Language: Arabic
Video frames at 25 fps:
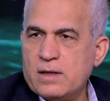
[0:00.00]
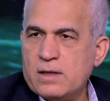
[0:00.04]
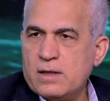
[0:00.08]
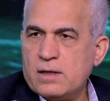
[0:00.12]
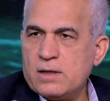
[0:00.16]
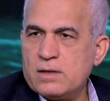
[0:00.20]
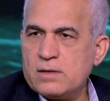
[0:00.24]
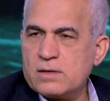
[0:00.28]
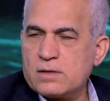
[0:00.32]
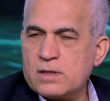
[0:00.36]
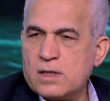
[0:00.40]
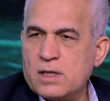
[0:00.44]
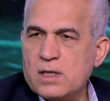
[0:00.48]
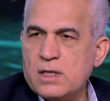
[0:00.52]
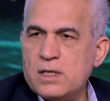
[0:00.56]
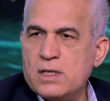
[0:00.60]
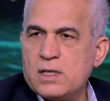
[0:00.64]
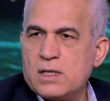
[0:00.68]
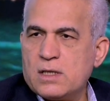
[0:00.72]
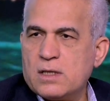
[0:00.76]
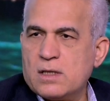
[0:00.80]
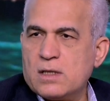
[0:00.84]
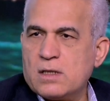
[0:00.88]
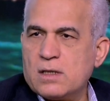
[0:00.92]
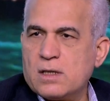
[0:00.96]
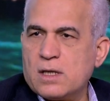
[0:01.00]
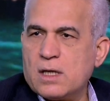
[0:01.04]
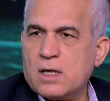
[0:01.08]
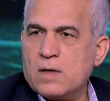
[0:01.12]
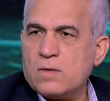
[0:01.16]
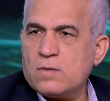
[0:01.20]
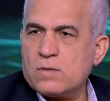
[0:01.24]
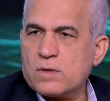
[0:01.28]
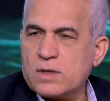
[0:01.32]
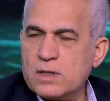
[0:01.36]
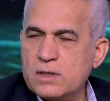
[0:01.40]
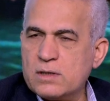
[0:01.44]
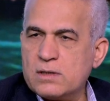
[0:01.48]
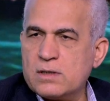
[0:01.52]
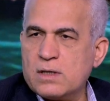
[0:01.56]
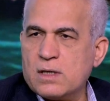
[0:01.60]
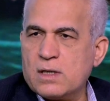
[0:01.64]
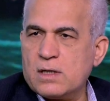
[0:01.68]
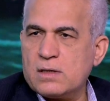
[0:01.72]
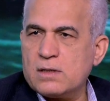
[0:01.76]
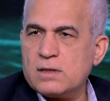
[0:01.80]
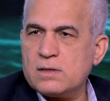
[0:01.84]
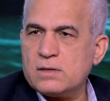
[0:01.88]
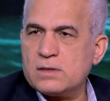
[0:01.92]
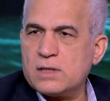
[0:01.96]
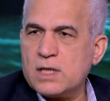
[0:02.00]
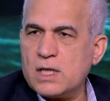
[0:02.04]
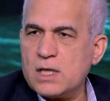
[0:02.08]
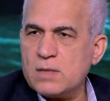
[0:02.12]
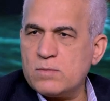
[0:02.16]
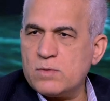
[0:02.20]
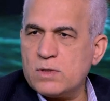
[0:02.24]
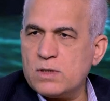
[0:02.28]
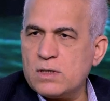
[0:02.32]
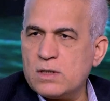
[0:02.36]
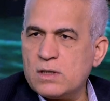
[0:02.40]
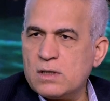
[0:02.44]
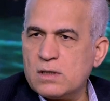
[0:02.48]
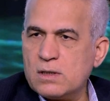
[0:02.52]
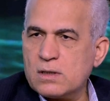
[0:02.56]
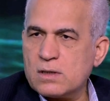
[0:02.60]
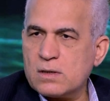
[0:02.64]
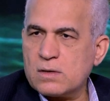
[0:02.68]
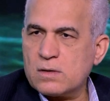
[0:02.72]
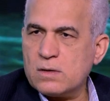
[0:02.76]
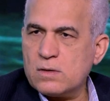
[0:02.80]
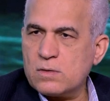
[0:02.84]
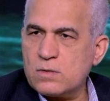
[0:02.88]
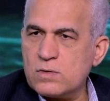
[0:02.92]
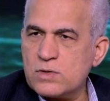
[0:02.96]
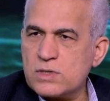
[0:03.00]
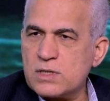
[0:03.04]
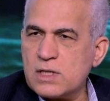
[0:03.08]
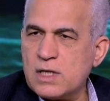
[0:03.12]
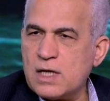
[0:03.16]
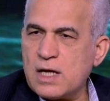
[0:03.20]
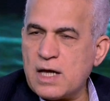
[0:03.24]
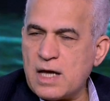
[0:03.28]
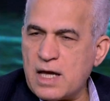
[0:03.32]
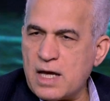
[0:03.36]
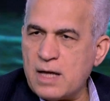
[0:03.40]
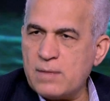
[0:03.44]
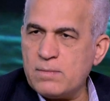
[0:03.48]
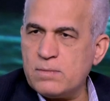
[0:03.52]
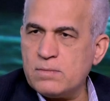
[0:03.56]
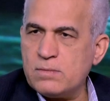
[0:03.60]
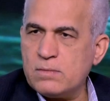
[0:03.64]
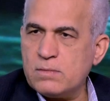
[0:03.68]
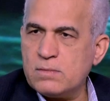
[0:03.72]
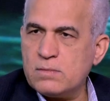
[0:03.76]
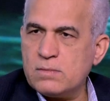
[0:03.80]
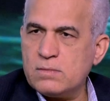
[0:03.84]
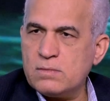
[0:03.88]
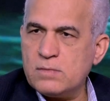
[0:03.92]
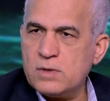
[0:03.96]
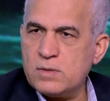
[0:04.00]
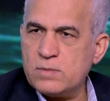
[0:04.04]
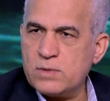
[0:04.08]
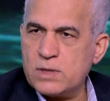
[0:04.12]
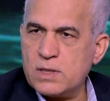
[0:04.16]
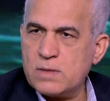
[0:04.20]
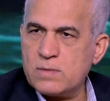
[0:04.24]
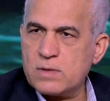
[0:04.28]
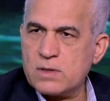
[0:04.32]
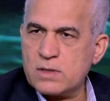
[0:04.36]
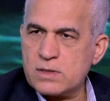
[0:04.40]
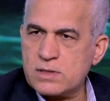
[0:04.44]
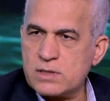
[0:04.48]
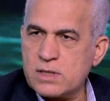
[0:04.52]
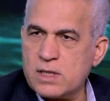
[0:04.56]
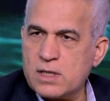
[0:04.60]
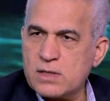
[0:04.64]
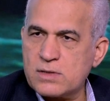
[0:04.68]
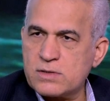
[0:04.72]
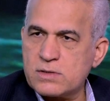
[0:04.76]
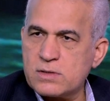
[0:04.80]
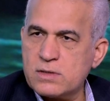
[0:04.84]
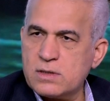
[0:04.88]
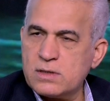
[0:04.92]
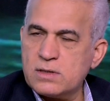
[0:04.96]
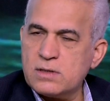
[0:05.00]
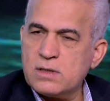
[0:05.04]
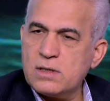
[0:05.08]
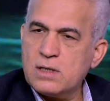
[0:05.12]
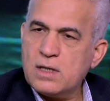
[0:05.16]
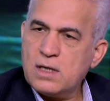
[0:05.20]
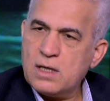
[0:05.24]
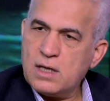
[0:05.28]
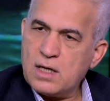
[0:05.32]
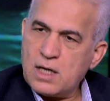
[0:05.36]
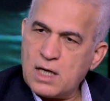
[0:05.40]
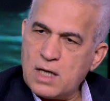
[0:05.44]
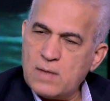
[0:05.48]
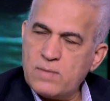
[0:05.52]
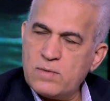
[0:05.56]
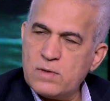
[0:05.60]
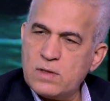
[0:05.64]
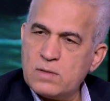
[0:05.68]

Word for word: انتهينا أو كدنا أن ننتهي من الجزء الأهم من برنامج الإصلاح الاقتصادي قبل